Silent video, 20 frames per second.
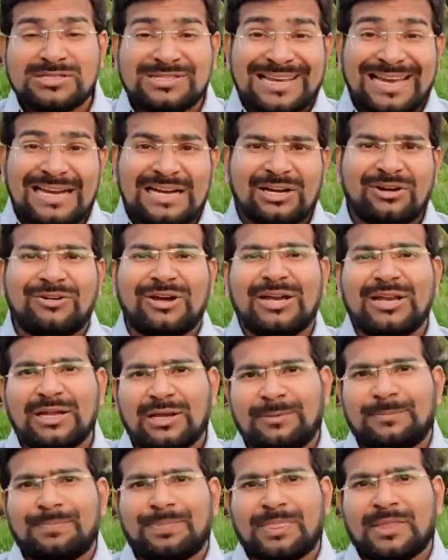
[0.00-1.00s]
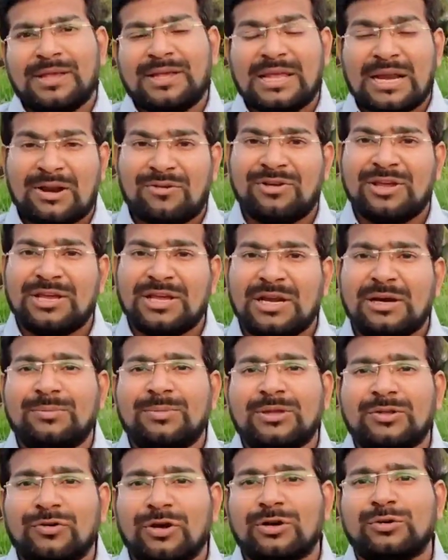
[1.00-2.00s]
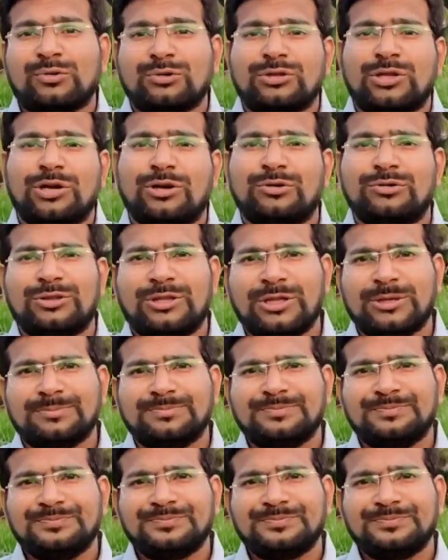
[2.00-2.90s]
జనవరి ఇరవై ఎనిమిది వరకు జరుగుద్ది